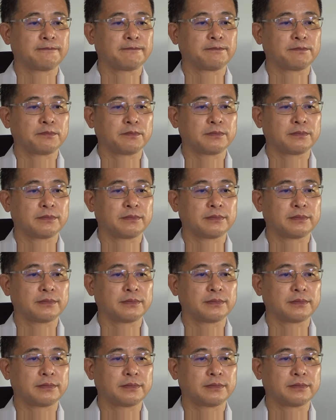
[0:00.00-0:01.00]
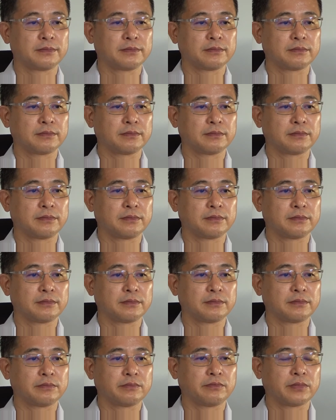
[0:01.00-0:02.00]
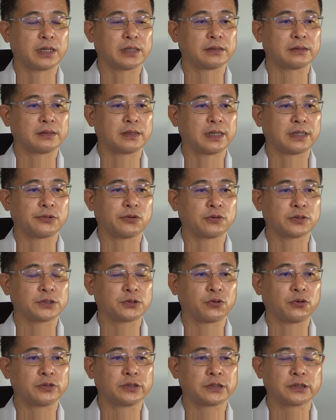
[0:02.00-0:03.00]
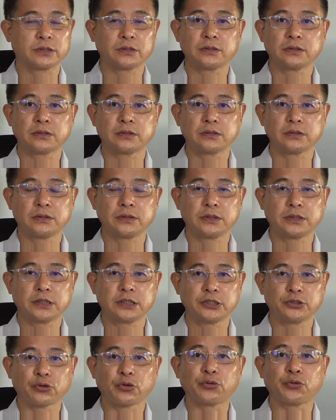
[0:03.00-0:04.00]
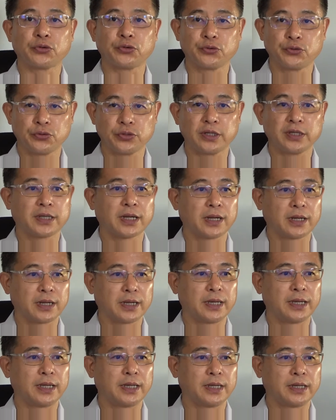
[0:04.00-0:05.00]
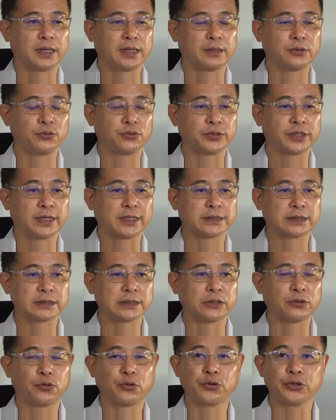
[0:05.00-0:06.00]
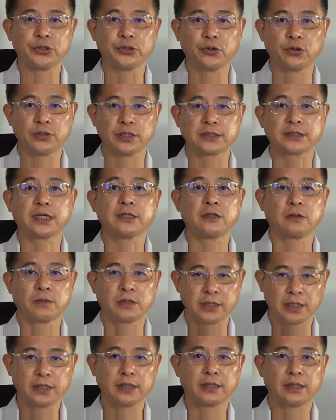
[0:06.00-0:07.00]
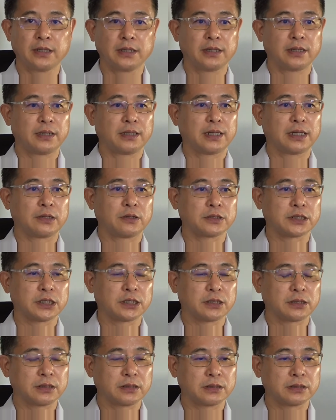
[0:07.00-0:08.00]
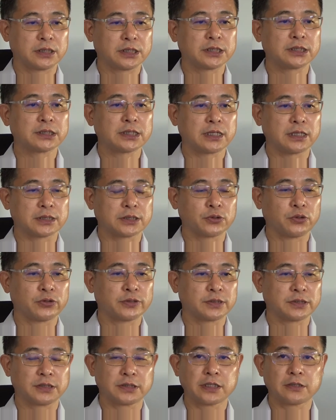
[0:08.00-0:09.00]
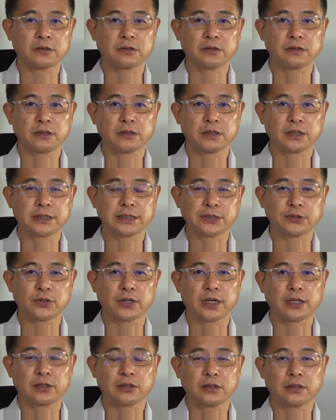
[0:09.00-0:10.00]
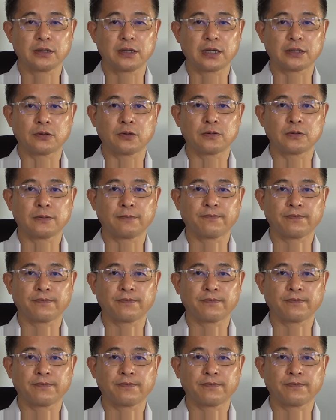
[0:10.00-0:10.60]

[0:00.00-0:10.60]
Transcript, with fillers: うーんまああの創出しようというふうに考えるケースが多いようですけどもね。あのじ実際に喪失している必要があの